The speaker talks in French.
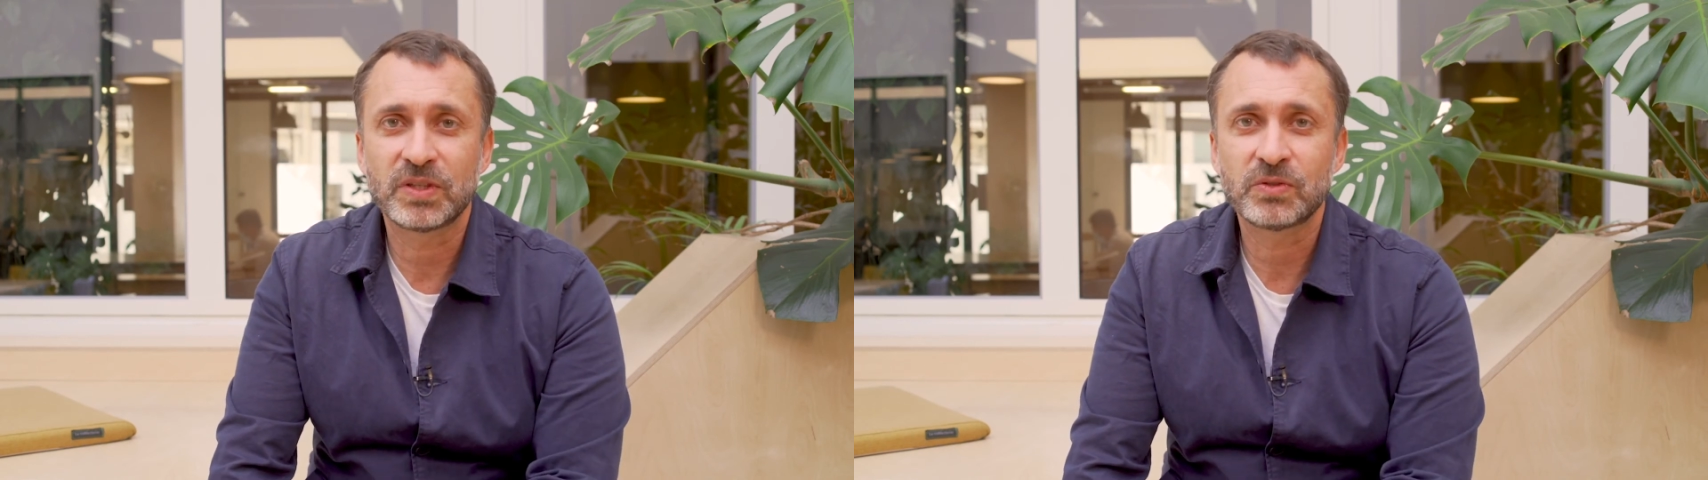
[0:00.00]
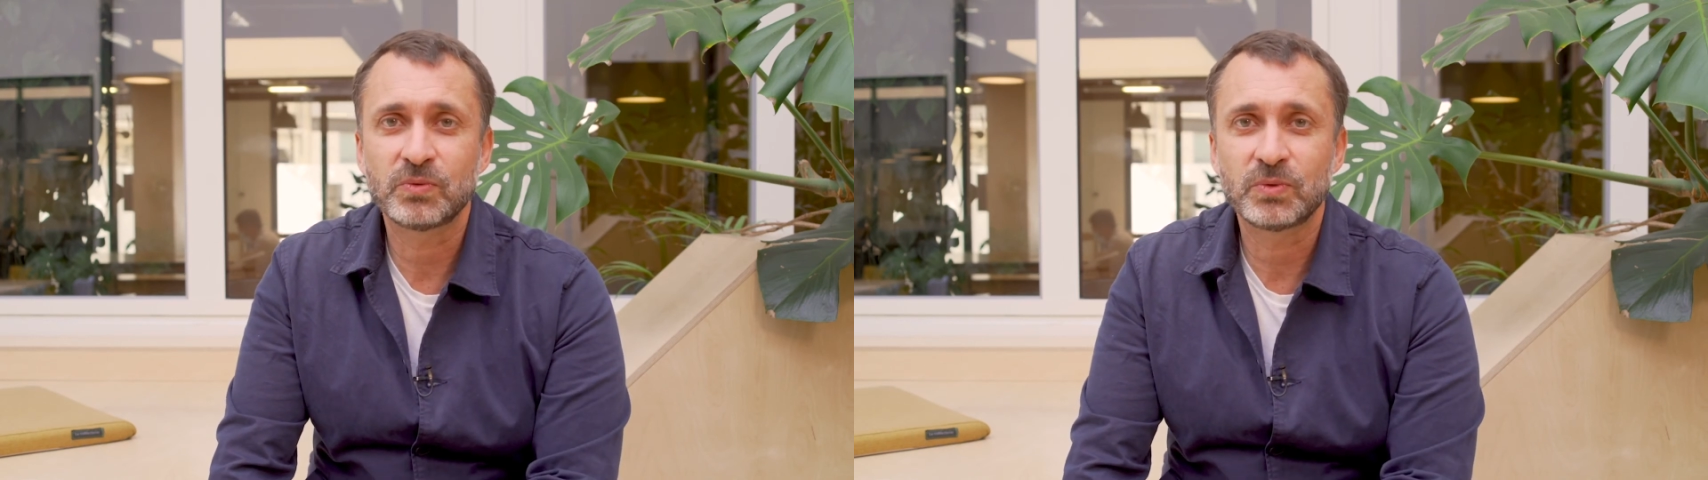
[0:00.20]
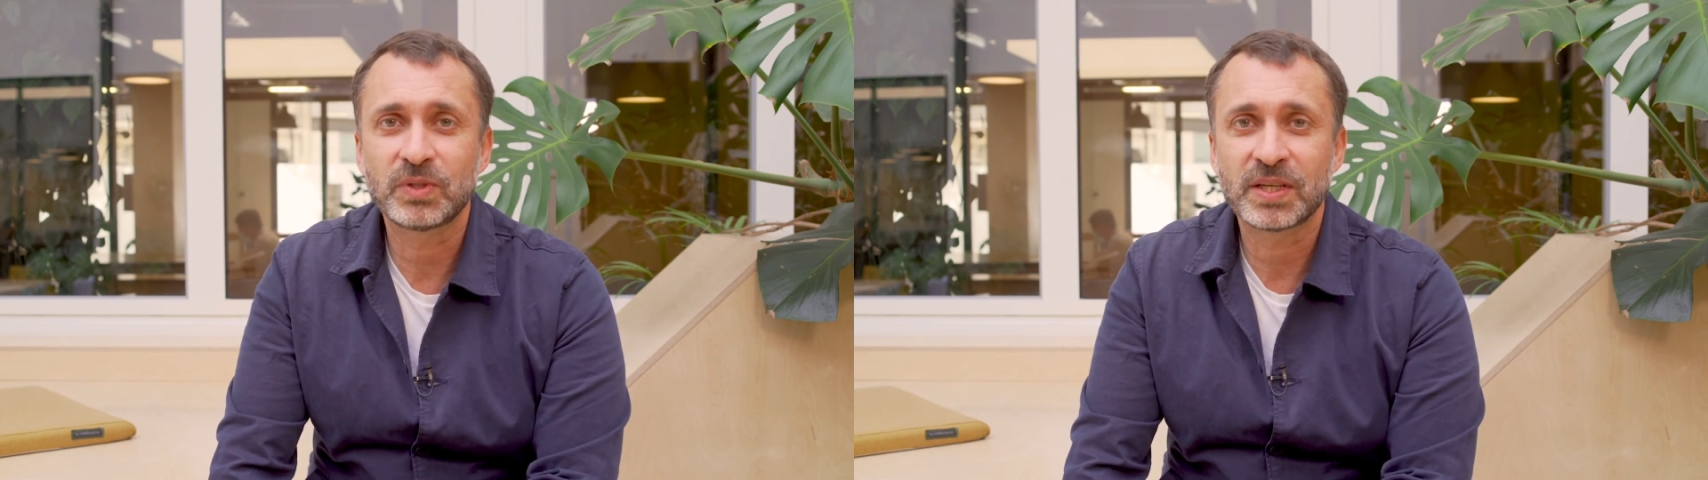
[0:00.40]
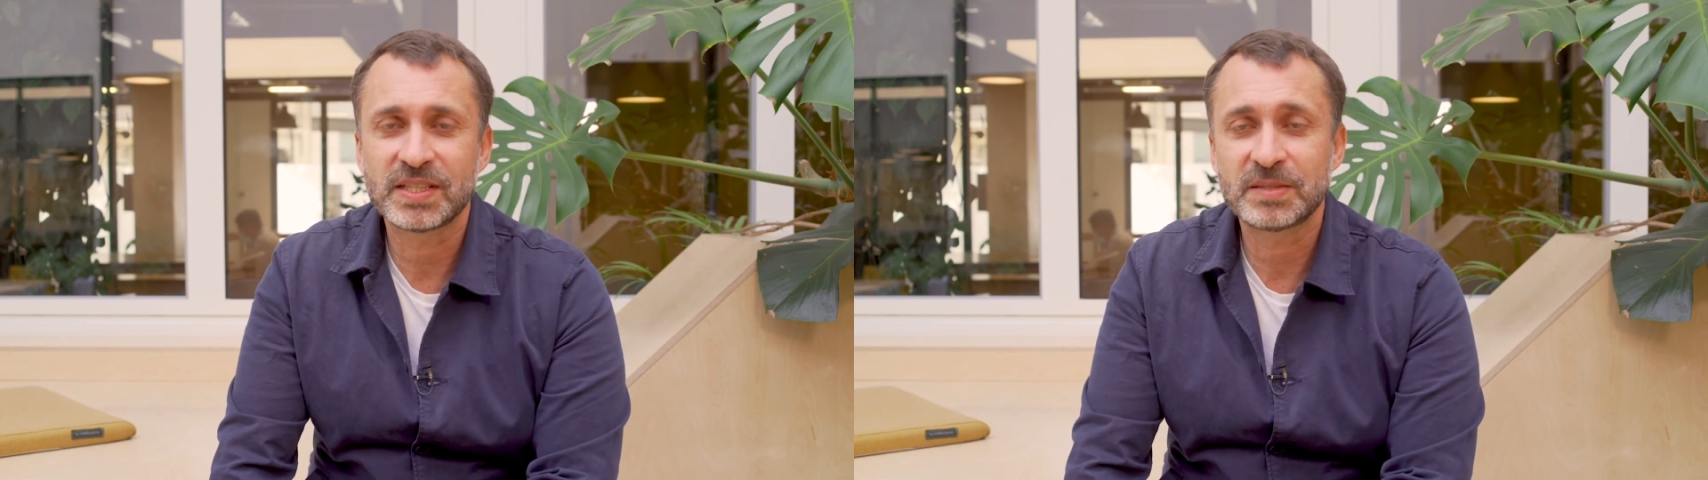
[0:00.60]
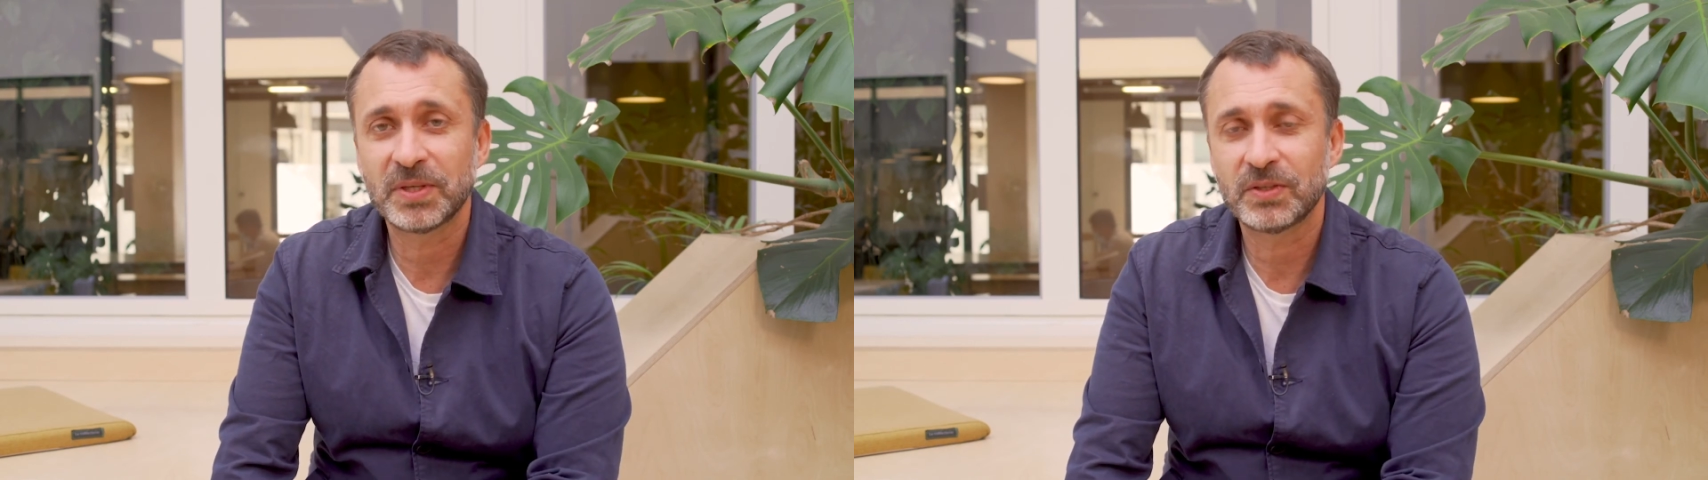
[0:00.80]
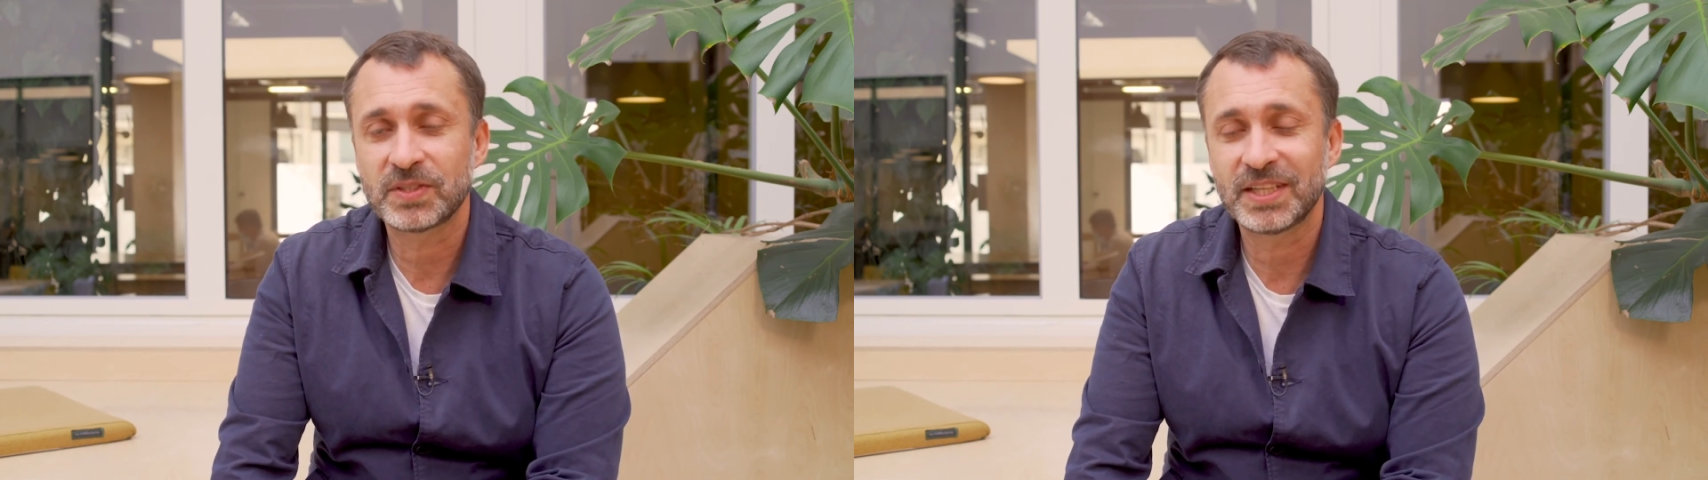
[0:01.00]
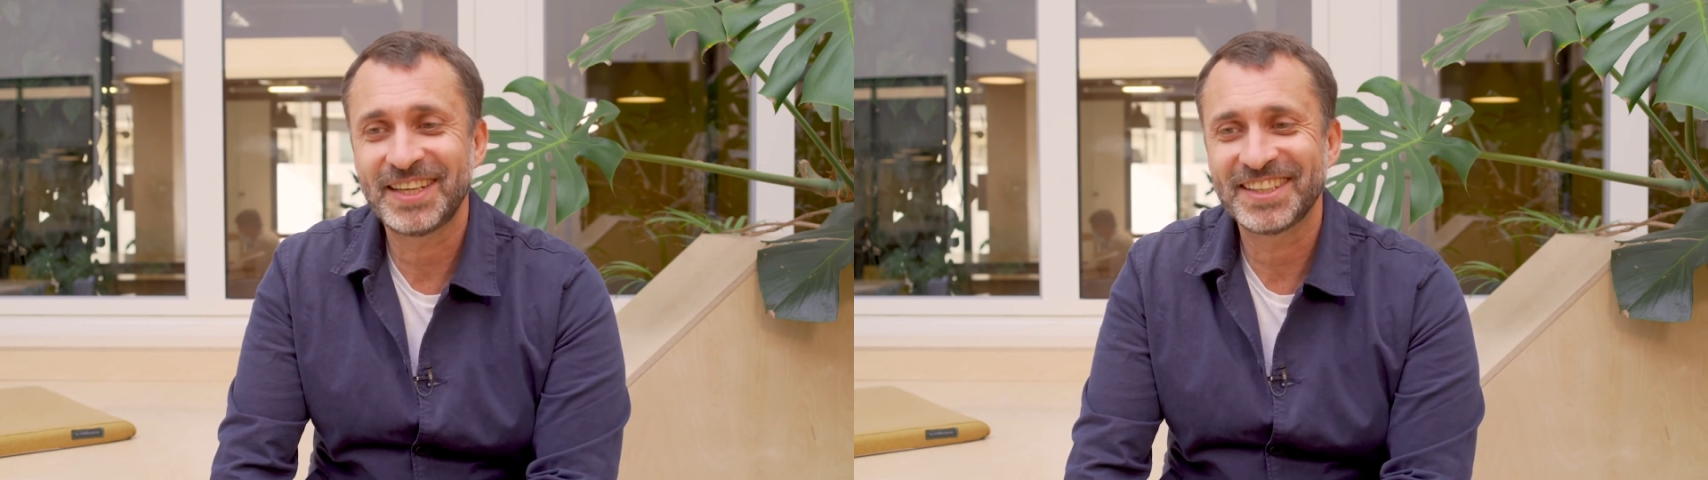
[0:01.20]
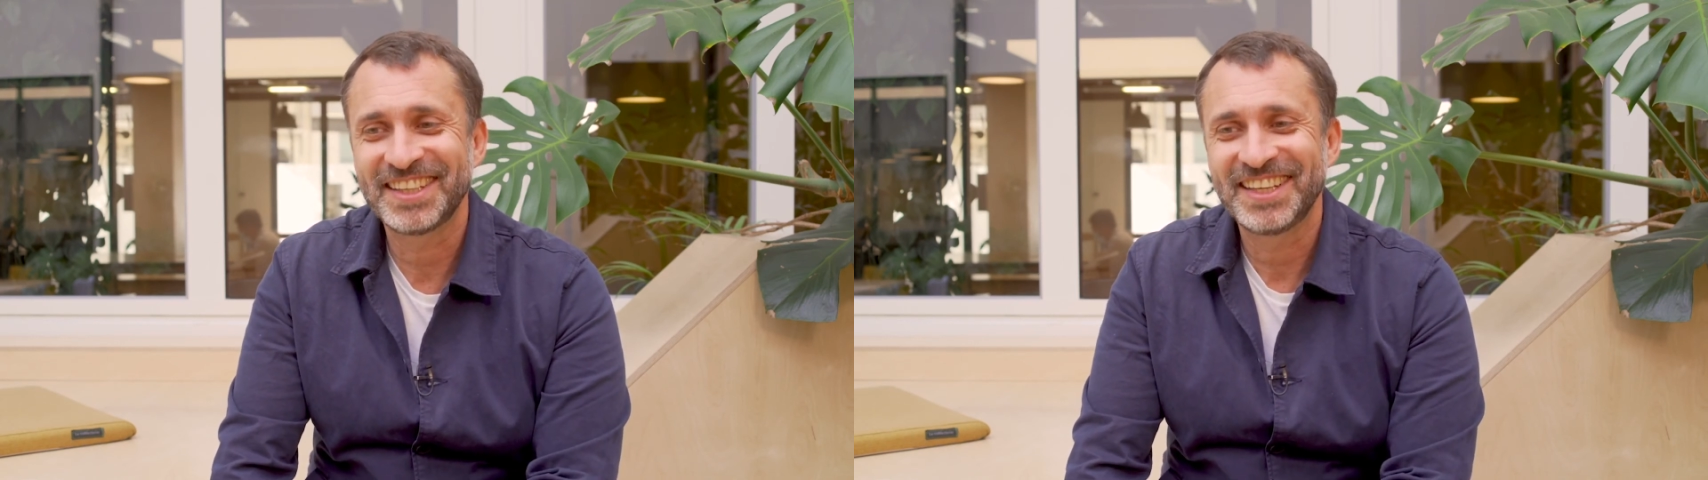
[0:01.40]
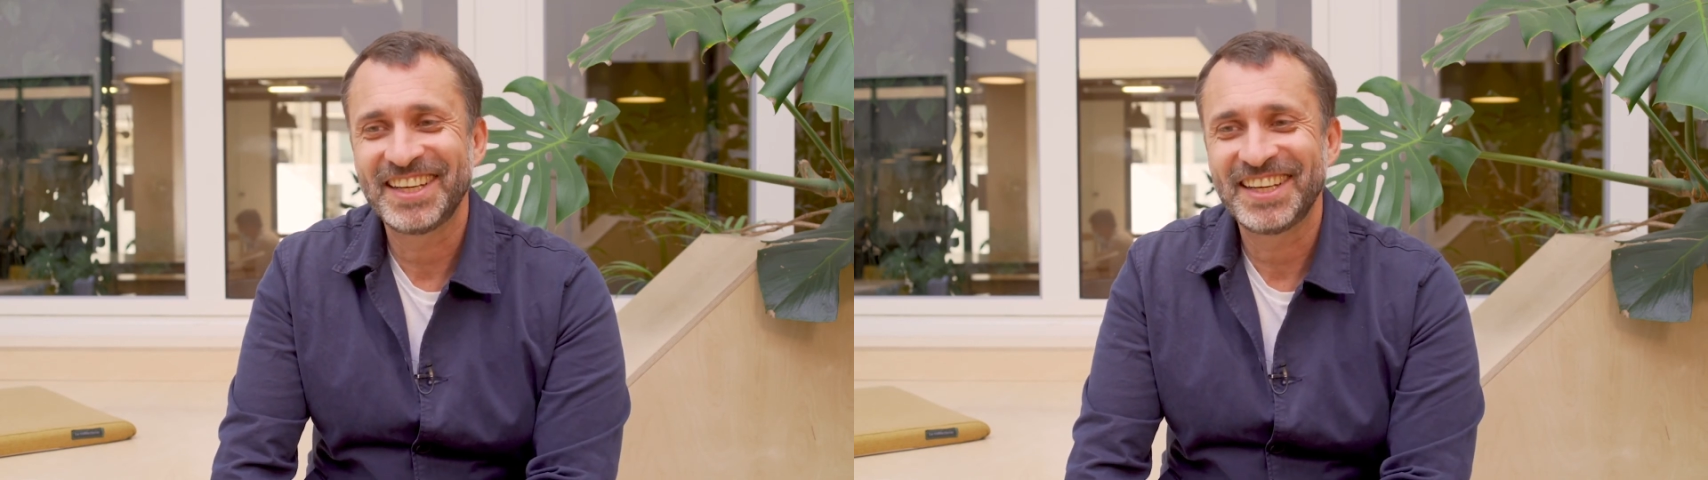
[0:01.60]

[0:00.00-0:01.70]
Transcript: façon très expérientielle.